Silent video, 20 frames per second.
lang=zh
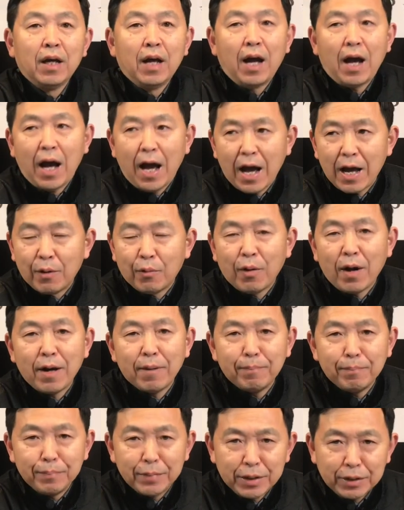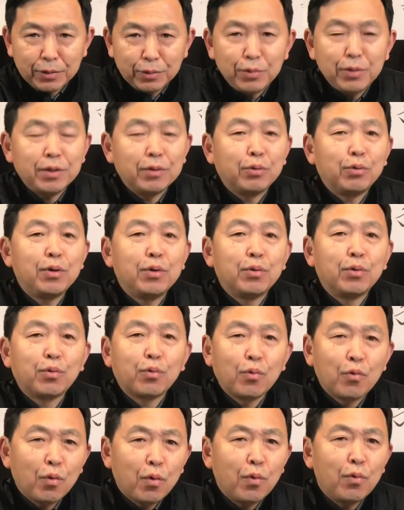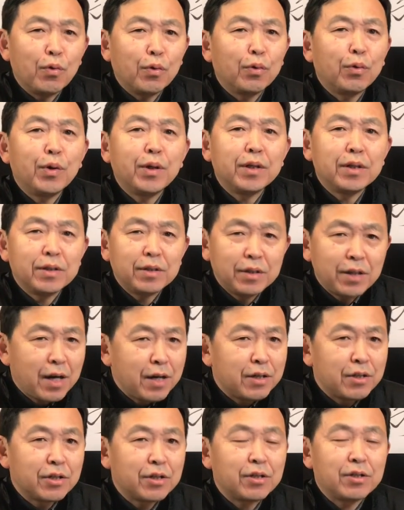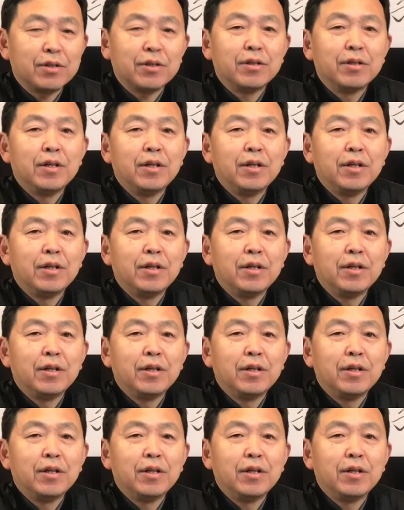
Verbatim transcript: 海外民运对于郭文贵的认识。